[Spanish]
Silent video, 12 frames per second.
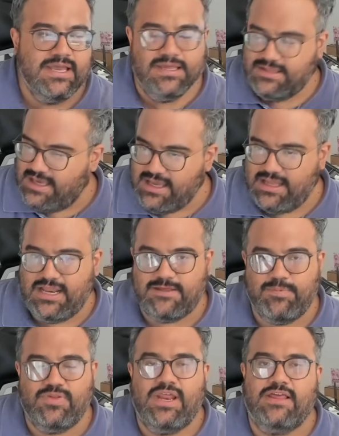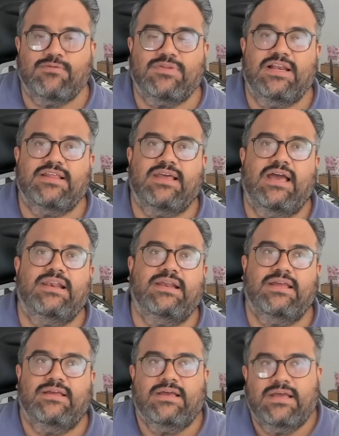Sí, las podrías
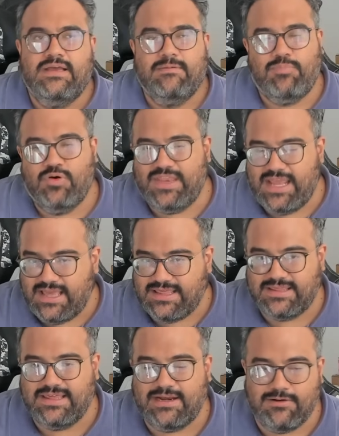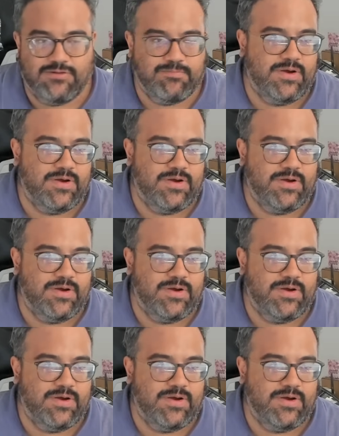utilizar, podrías hacerlos,